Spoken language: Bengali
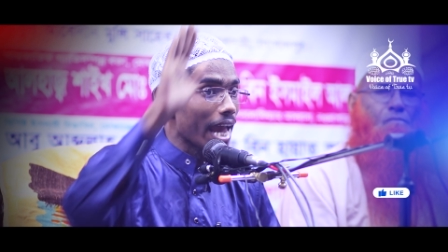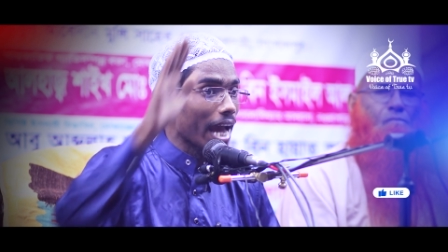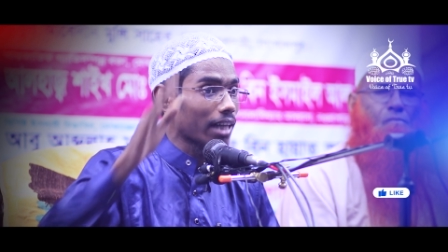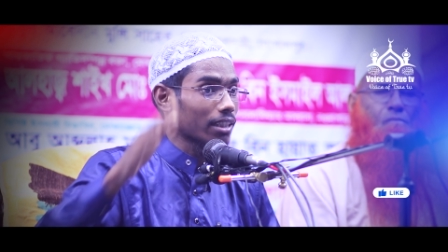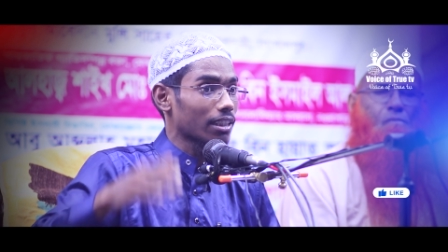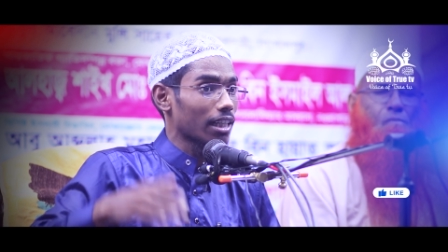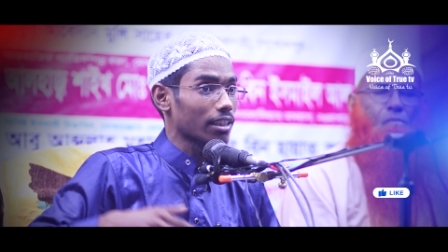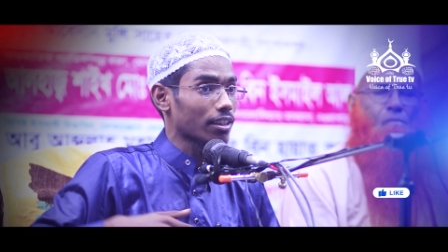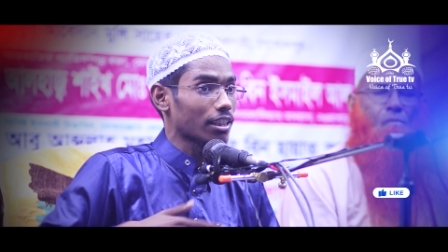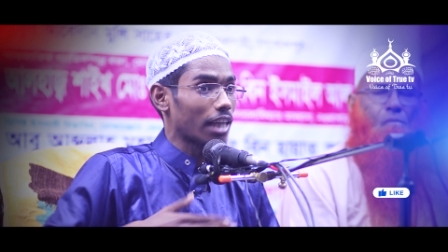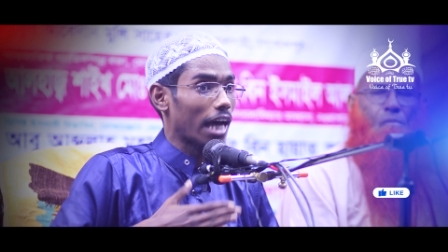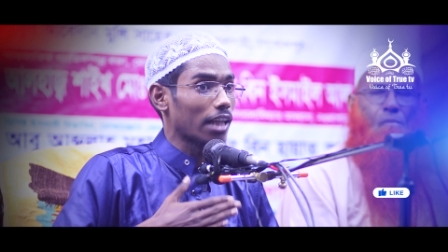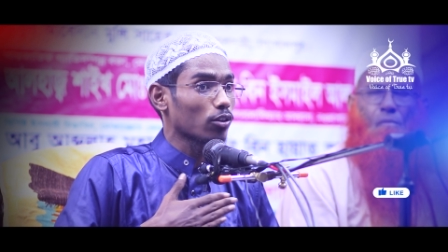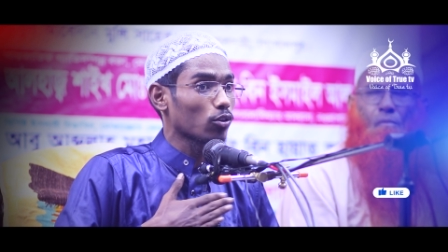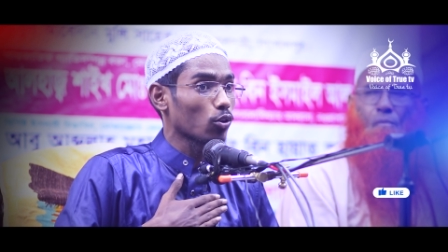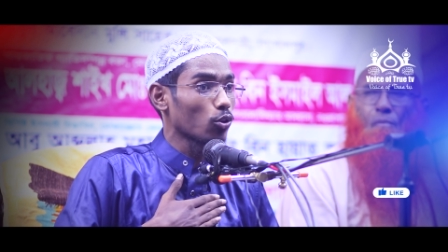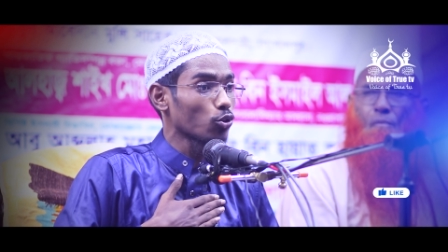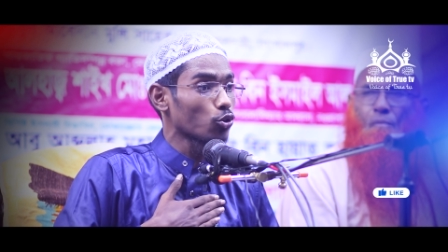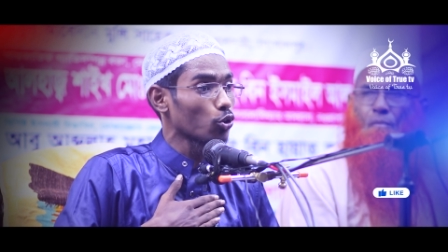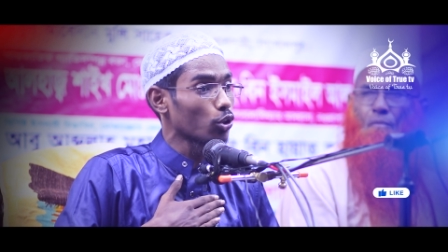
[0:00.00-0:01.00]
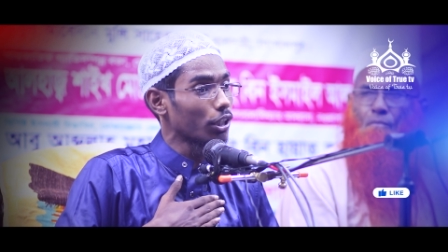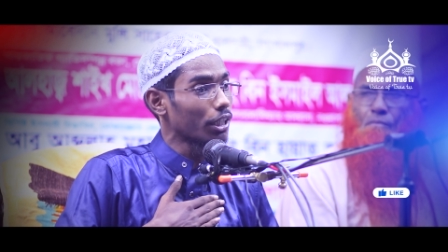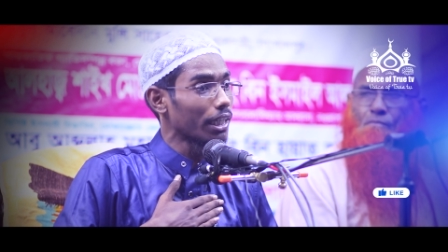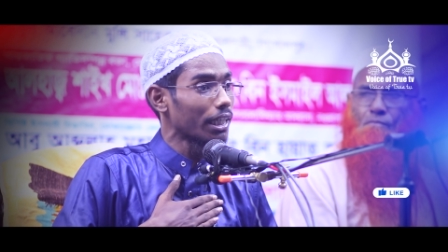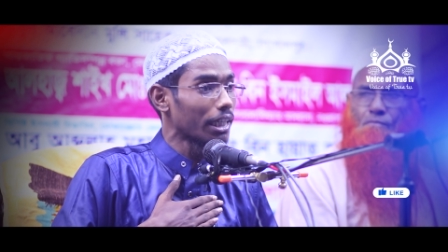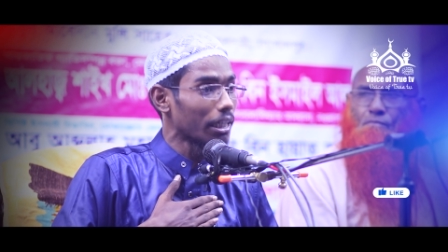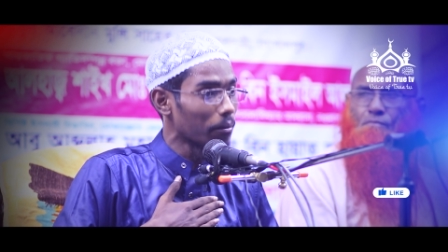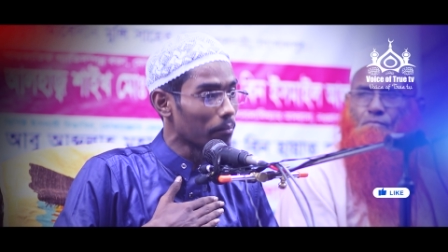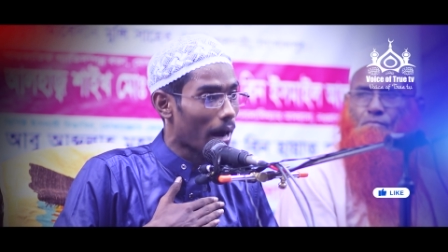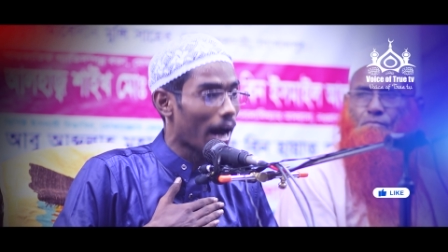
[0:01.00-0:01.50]
একটা ছাত্র যদি
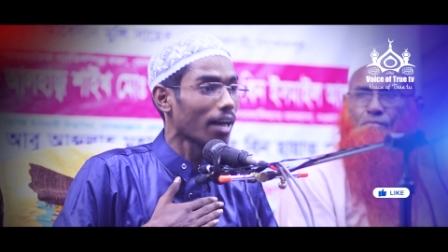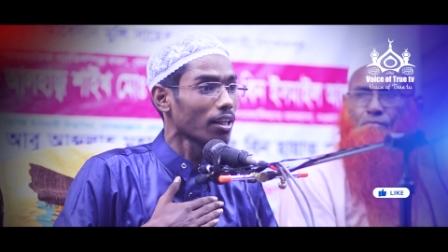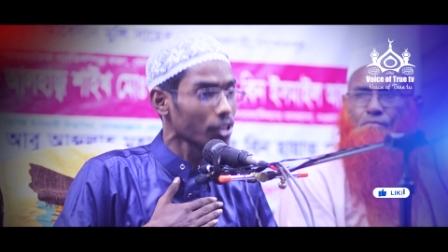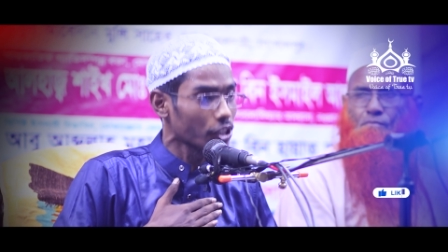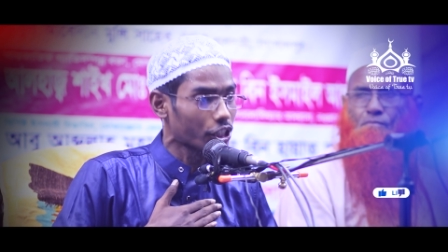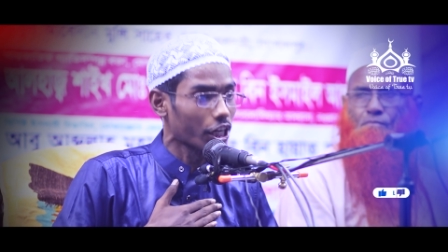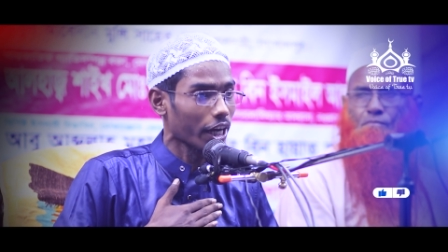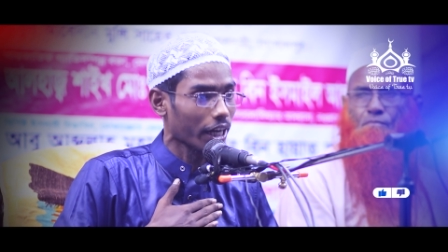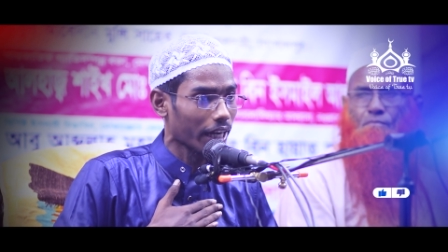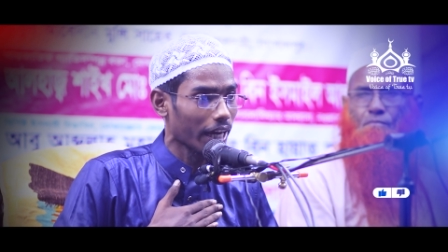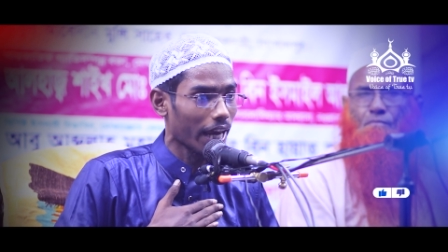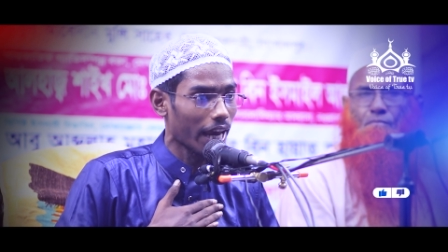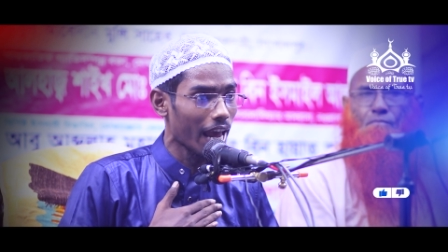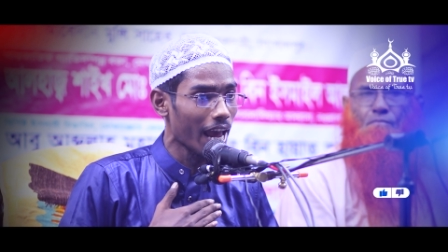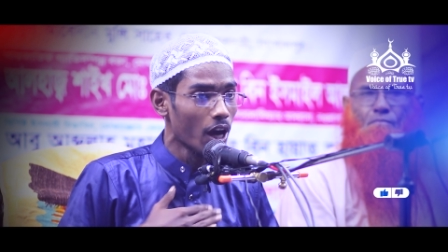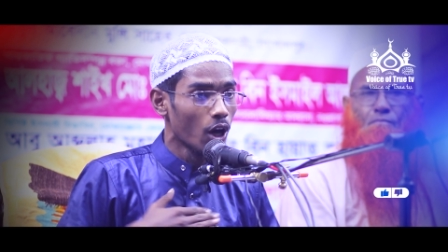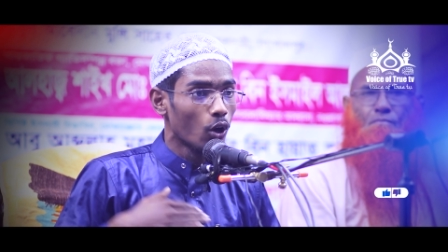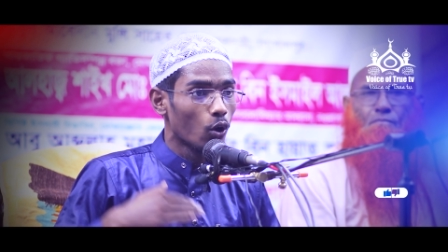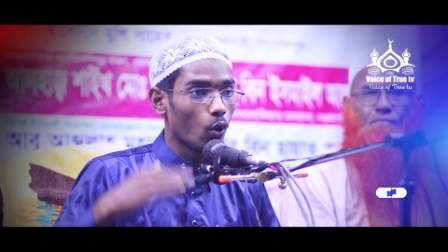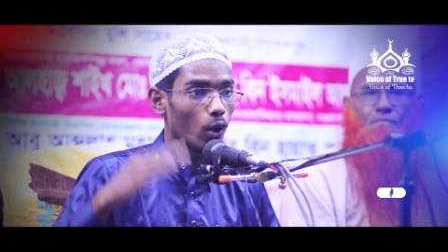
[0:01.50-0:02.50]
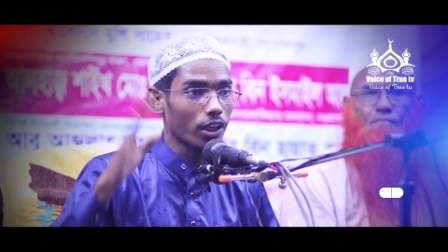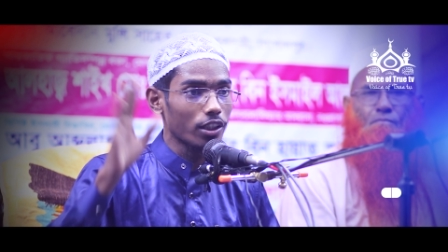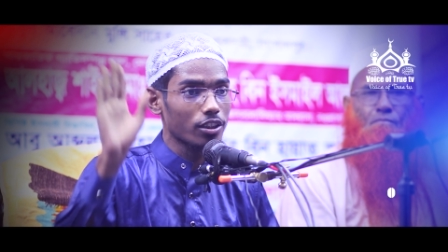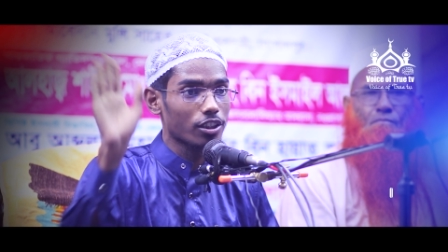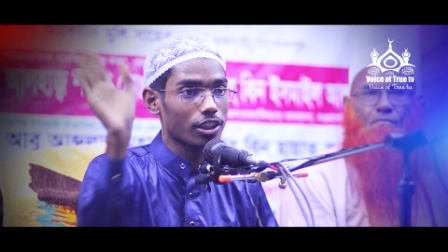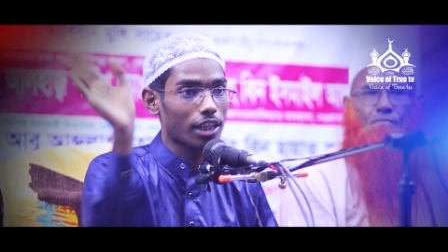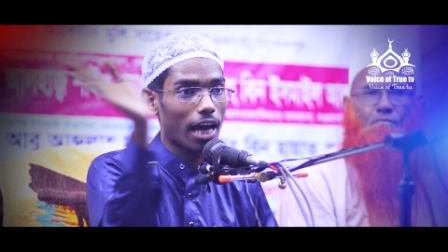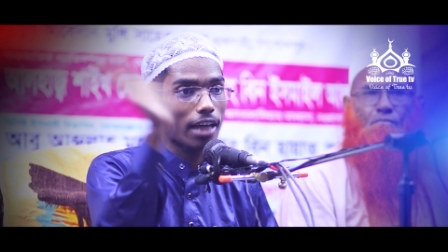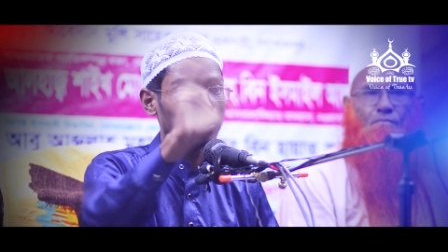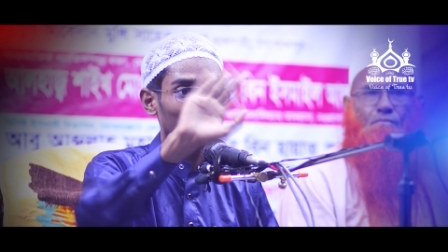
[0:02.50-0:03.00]
ইমান শেখে ওই
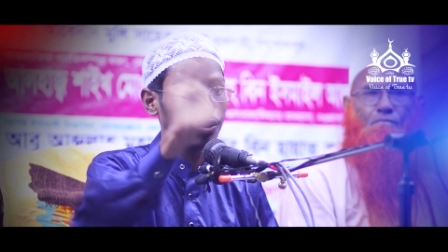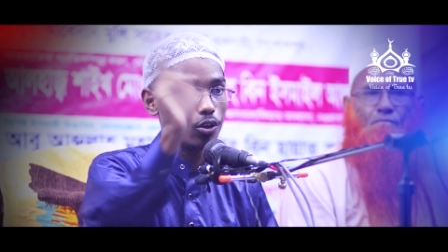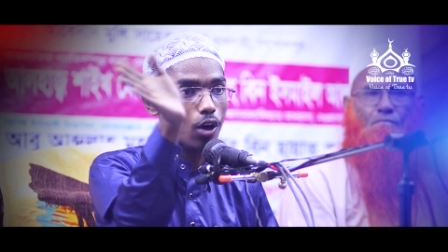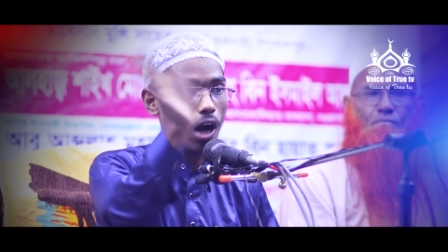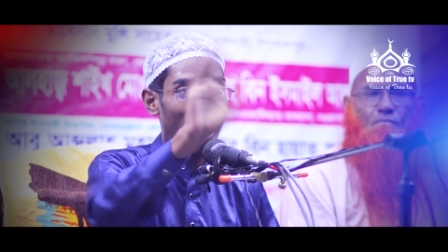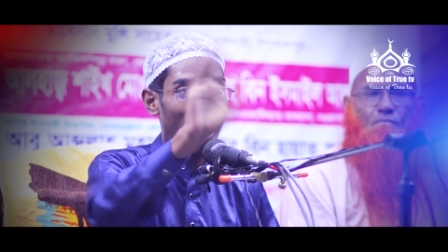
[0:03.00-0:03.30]
ছাত্র